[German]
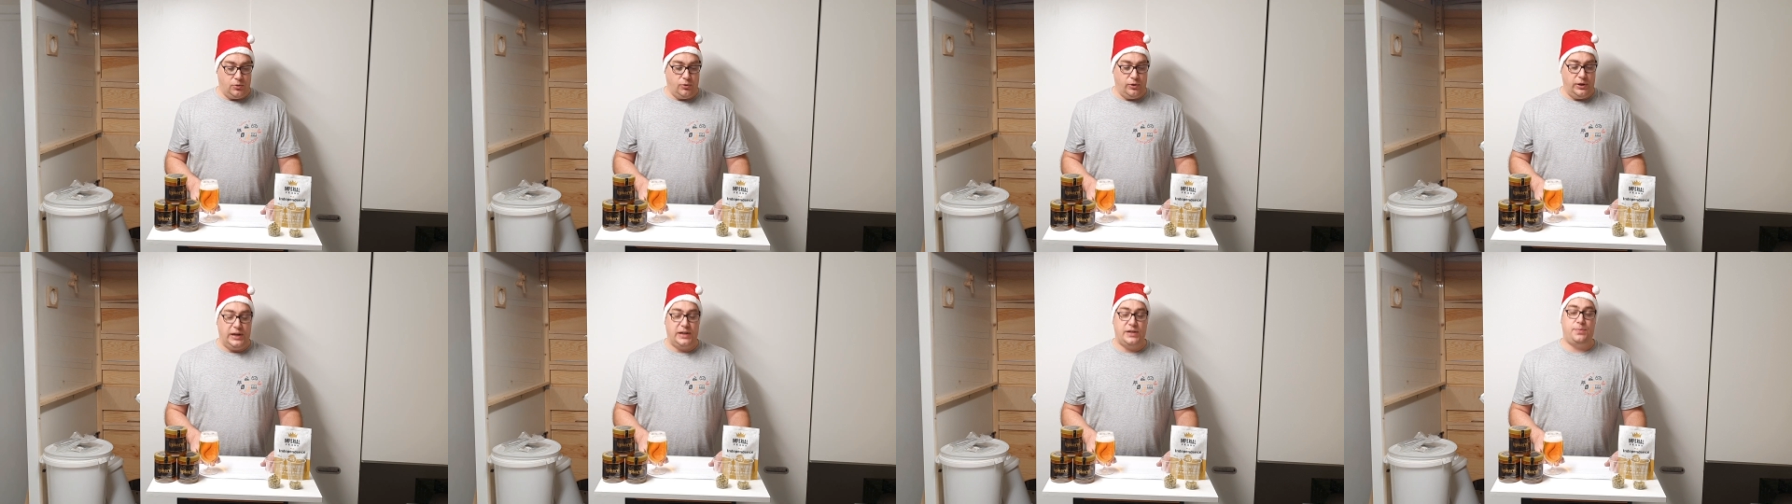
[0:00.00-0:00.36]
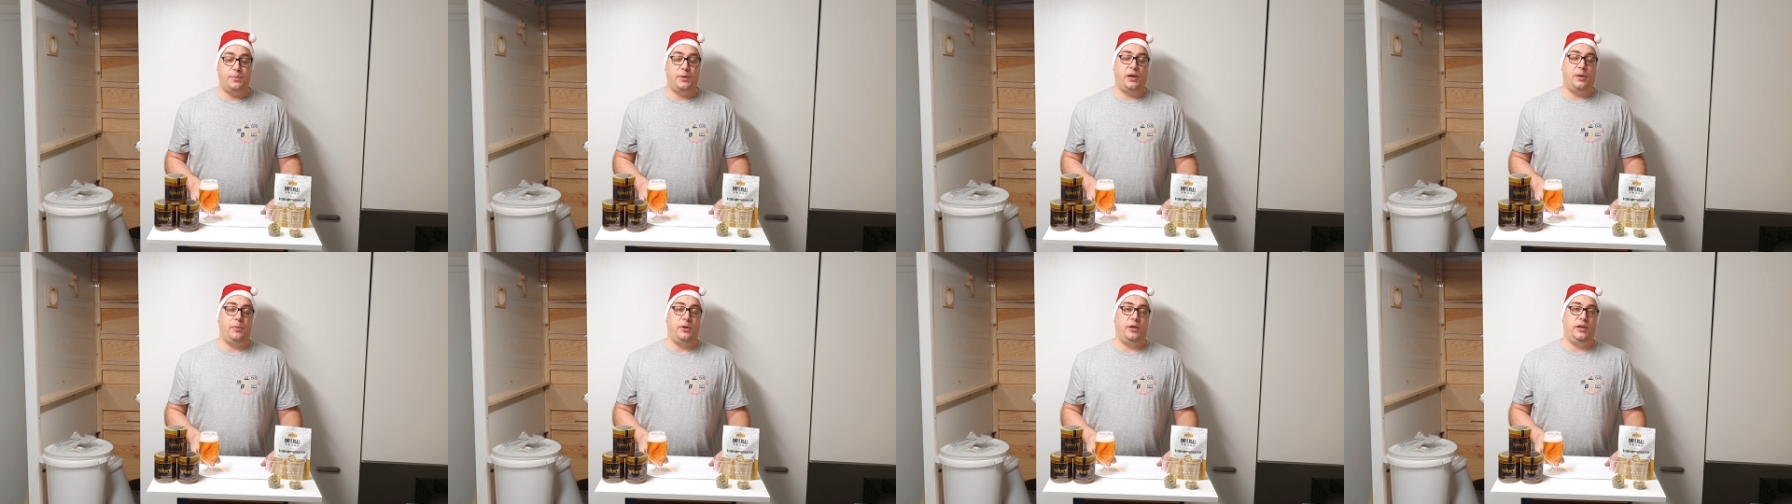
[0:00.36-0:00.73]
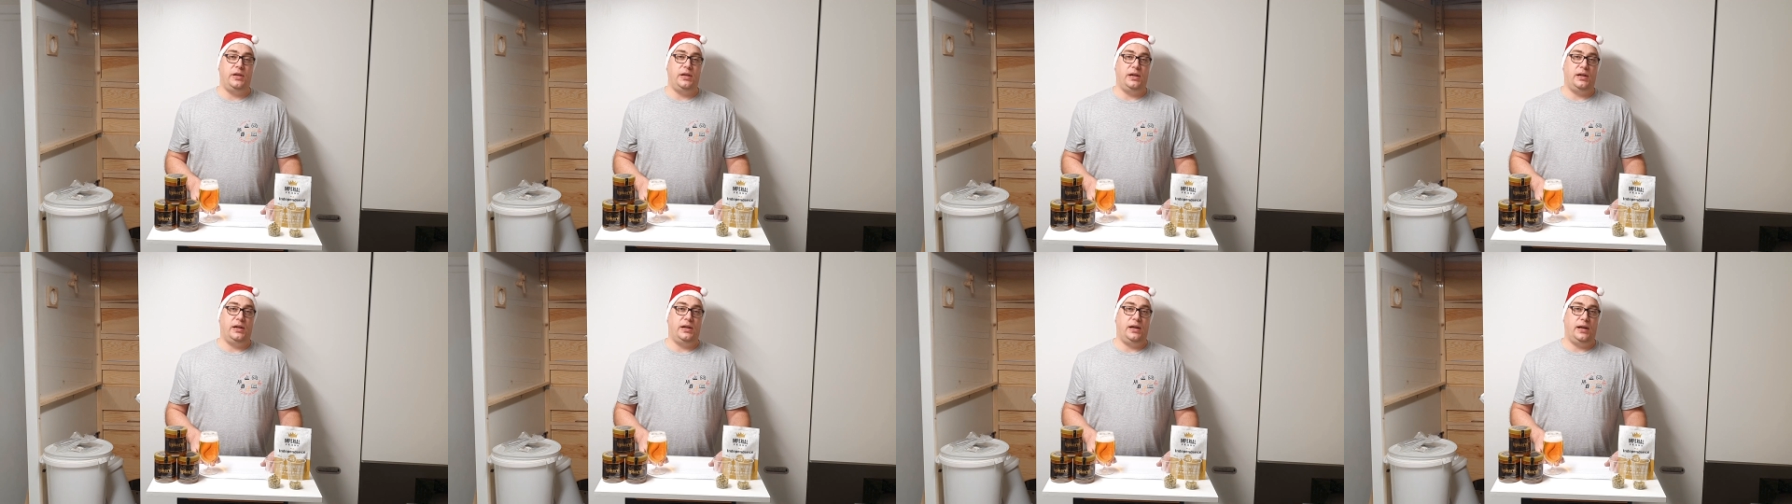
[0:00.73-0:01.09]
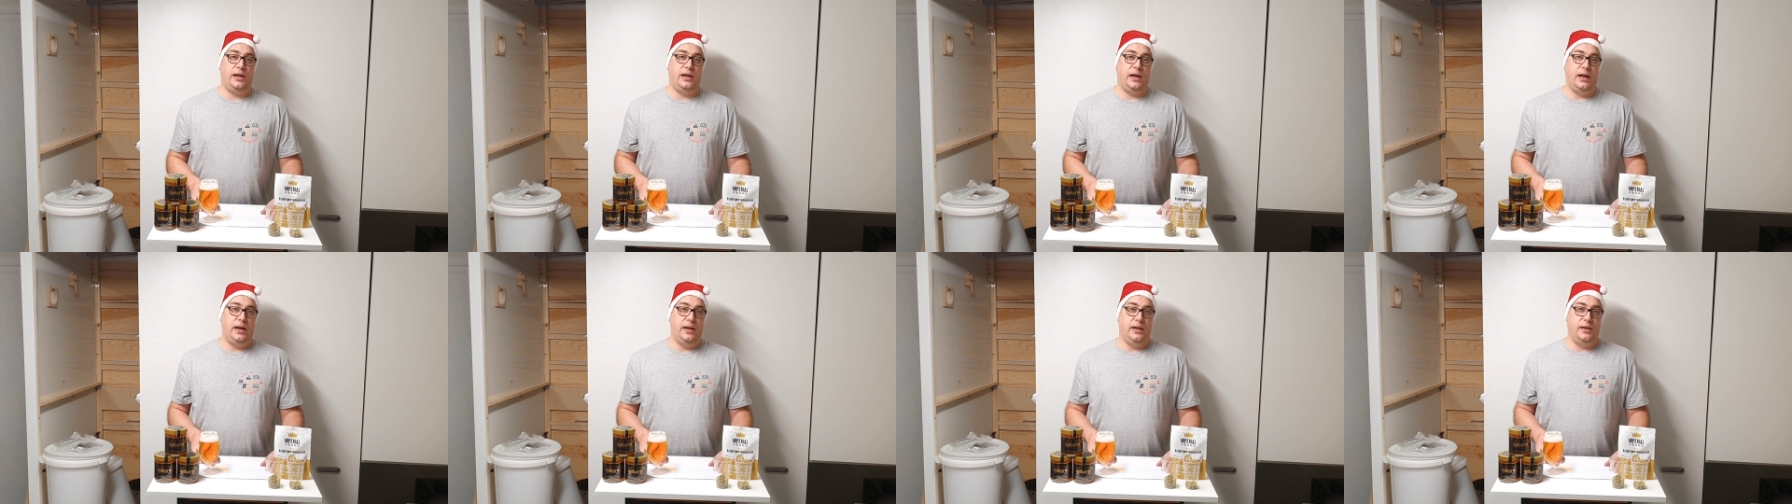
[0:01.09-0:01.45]
und experimentiere da
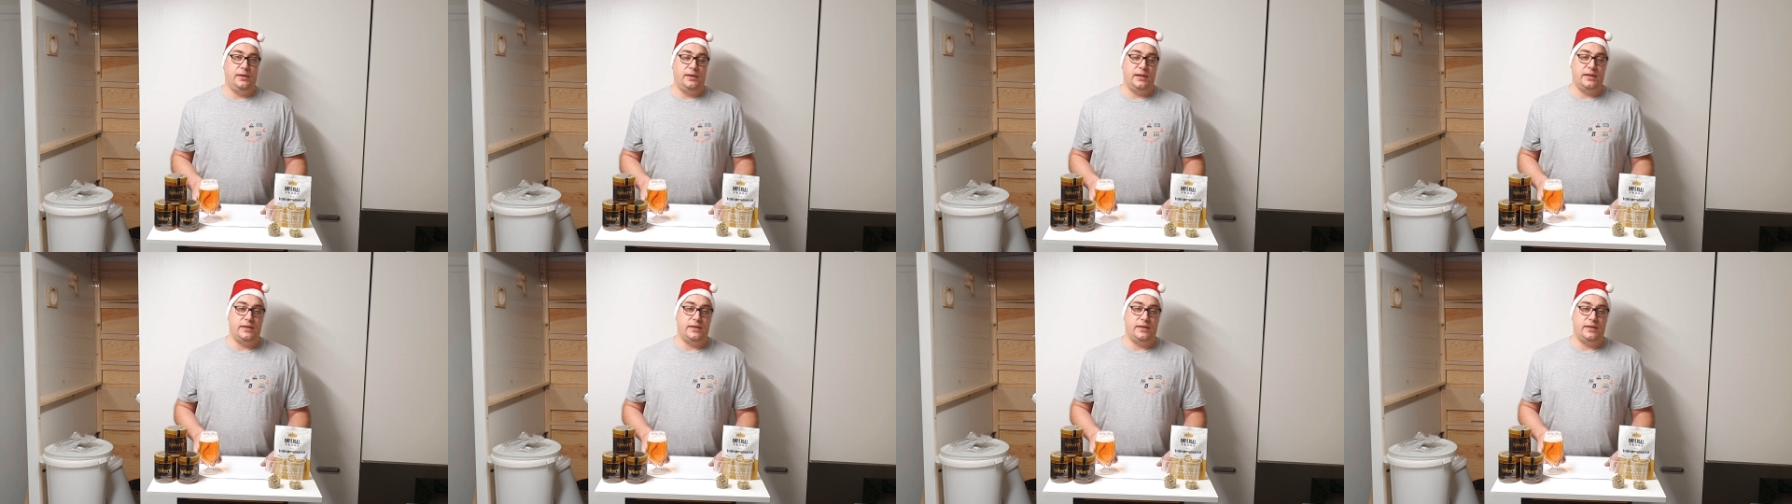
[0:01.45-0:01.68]
gerne.